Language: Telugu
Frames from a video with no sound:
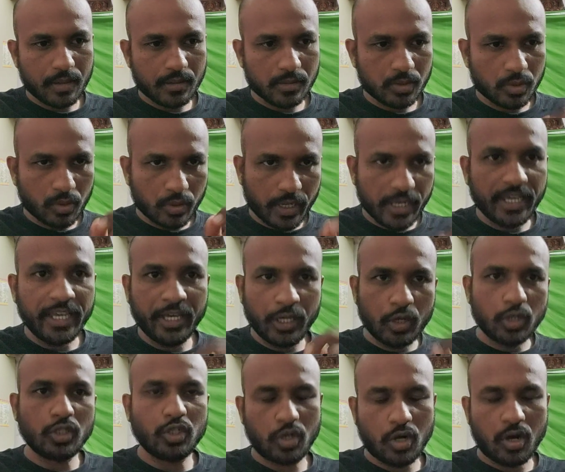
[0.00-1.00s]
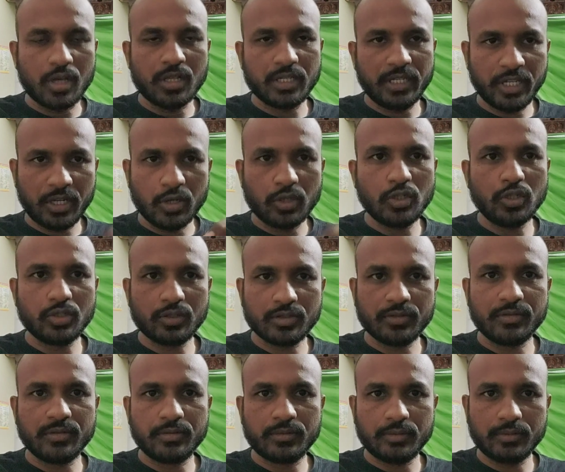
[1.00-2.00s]
సో ఈరోజు కా ఈరోజు
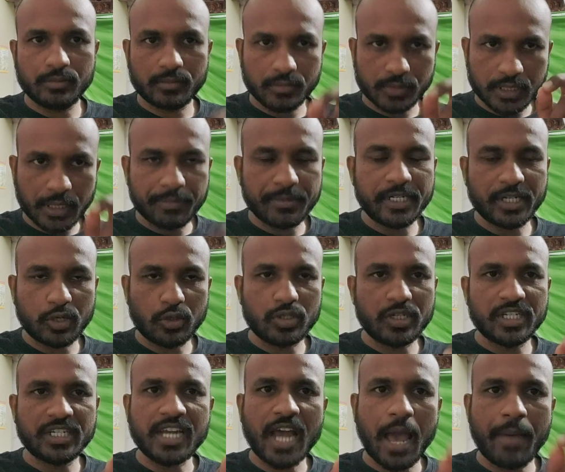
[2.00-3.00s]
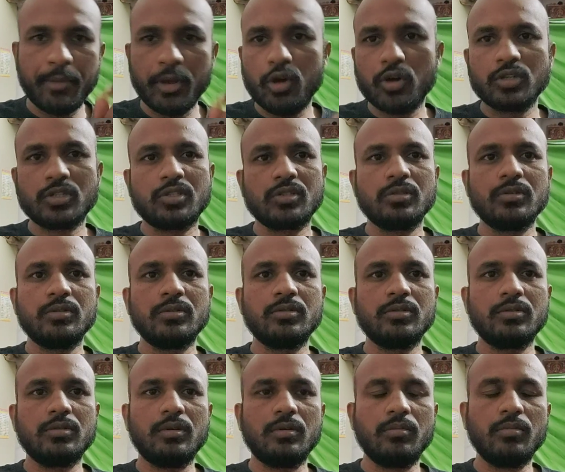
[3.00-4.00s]
సబ్జెక్ట్ వచ్చేసి అమిగోస్
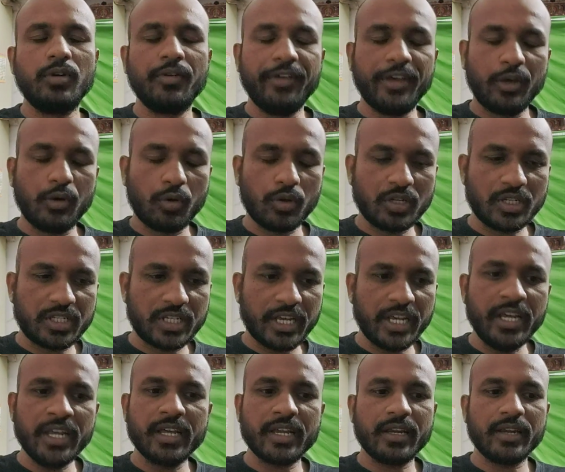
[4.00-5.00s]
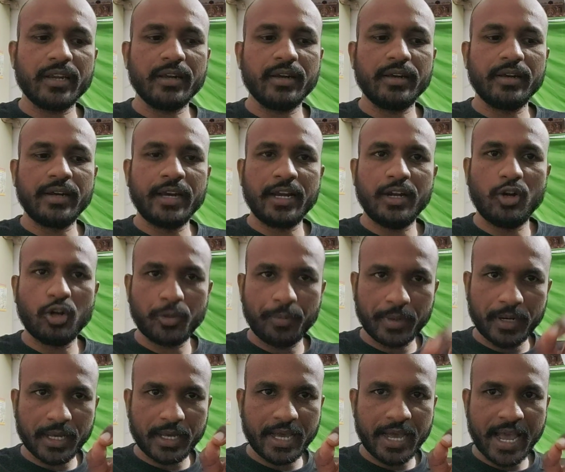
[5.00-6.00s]
మూవీ గురించి నేను
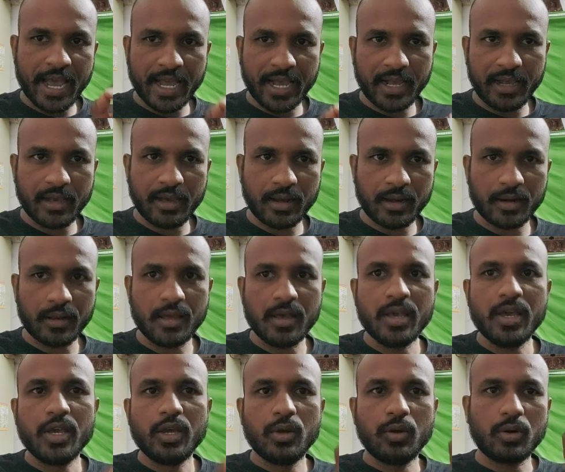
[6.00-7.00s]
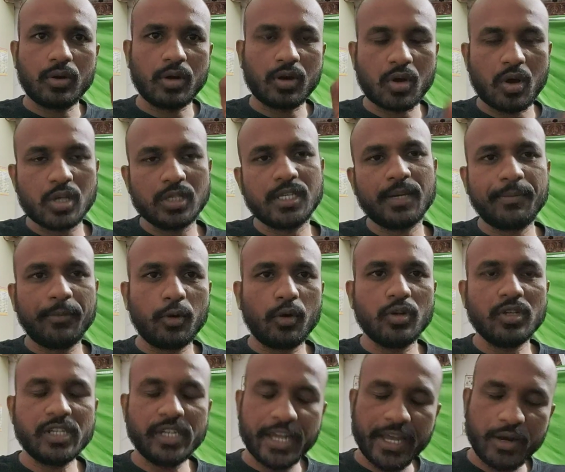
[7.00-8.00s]
డోపిల్ గ్యాంగర్ ఒక కాన్సెప్ట్
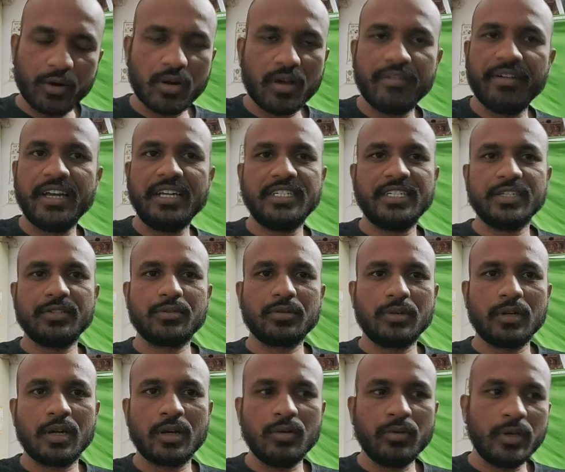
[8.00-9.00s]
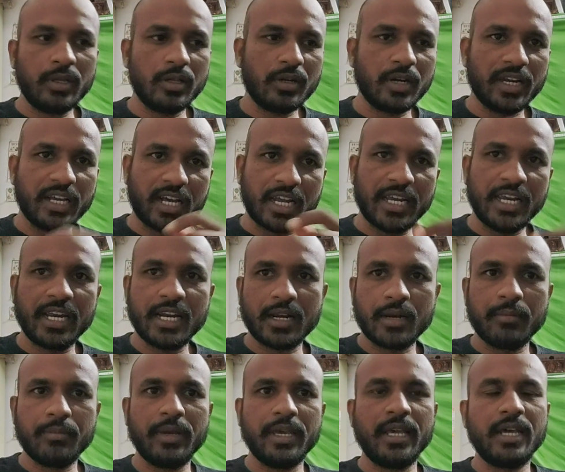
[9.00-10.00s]
గురించి నేను కూడా వెయిట్ చేస్తున్నాను ఎందుకంటే కళ్యాణ్
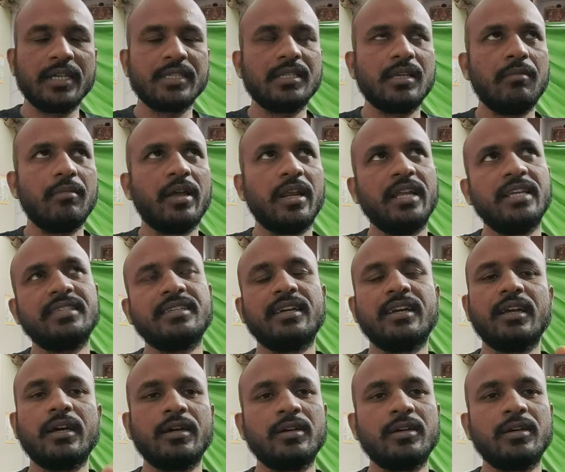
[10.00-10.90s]
రామ్ భయ్య సినిమా రీసెంట్గా